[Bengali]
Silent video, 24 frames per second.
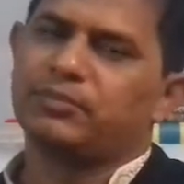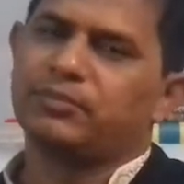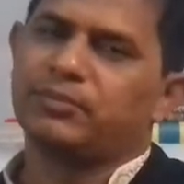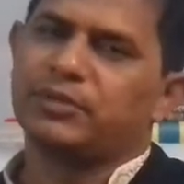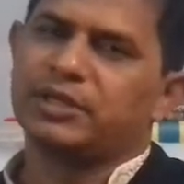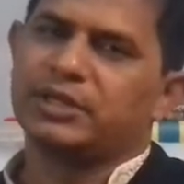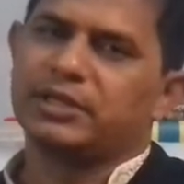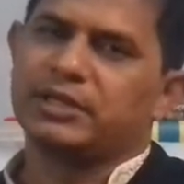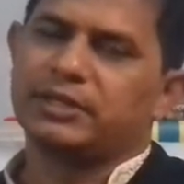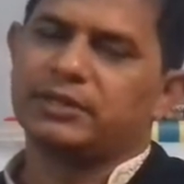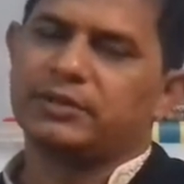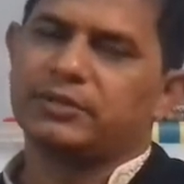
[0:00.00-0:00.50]

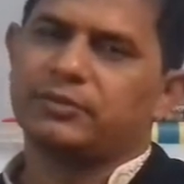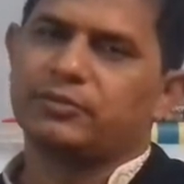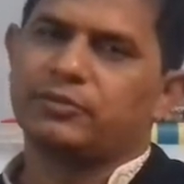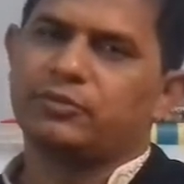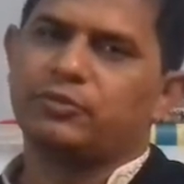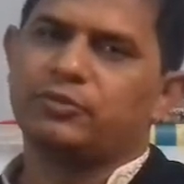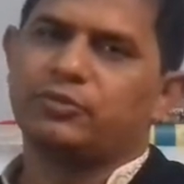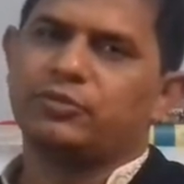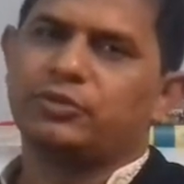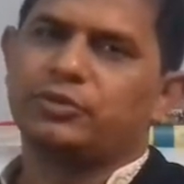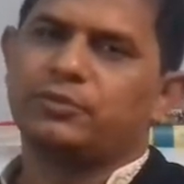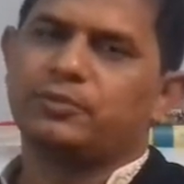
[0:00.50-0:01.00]
মানে
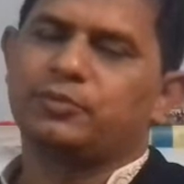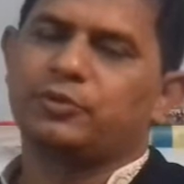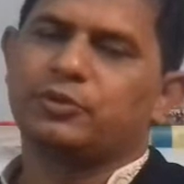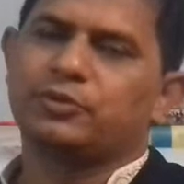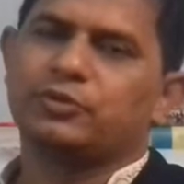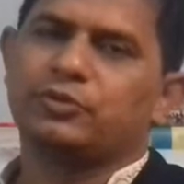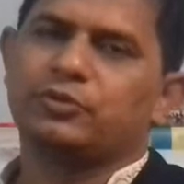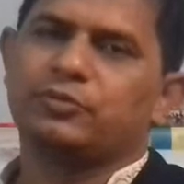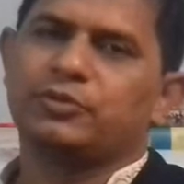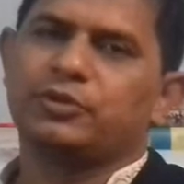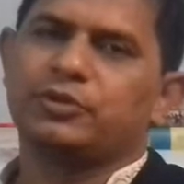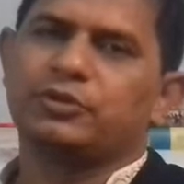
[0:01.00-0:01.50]
লুই
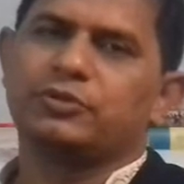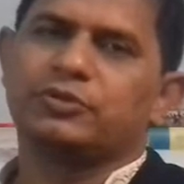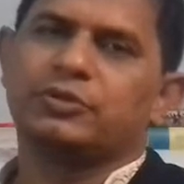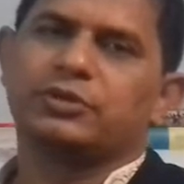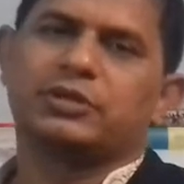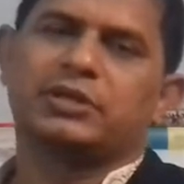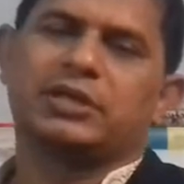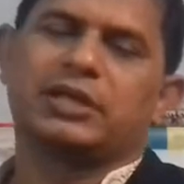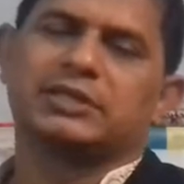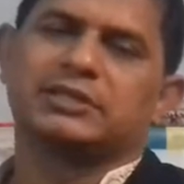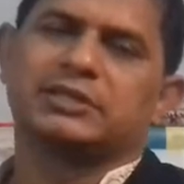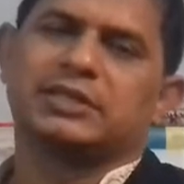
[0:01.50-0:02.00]
পদবীর
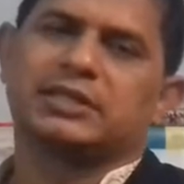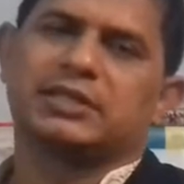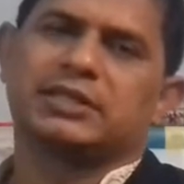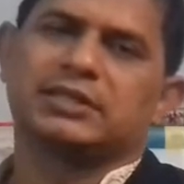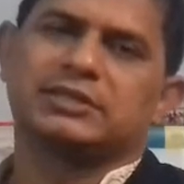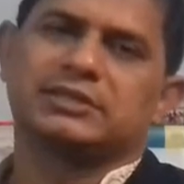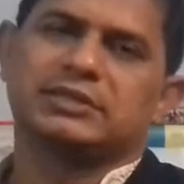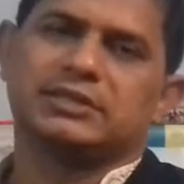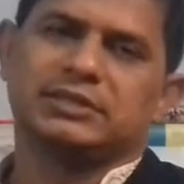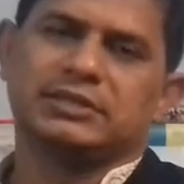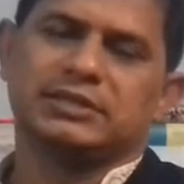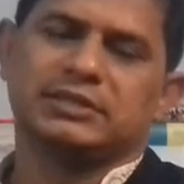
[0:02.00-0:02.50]
রাজারা
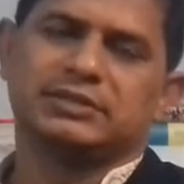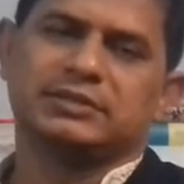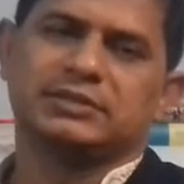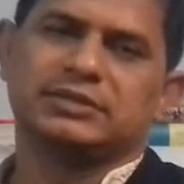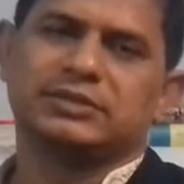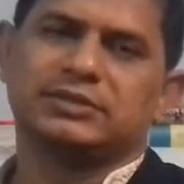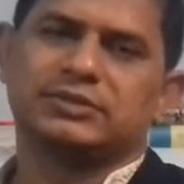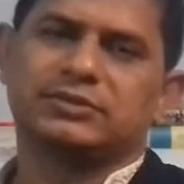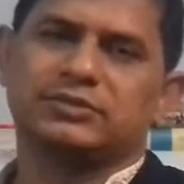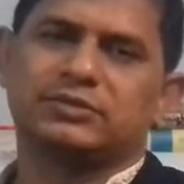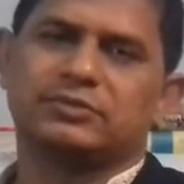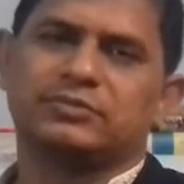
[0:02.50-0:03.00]
ছিলেন
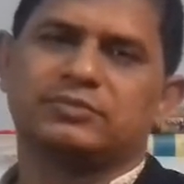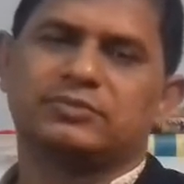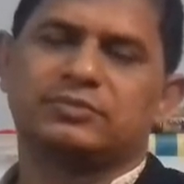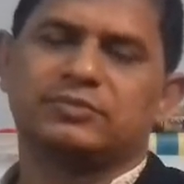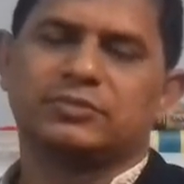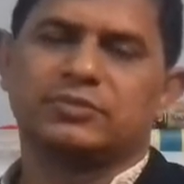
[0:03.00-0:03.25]
যেরকম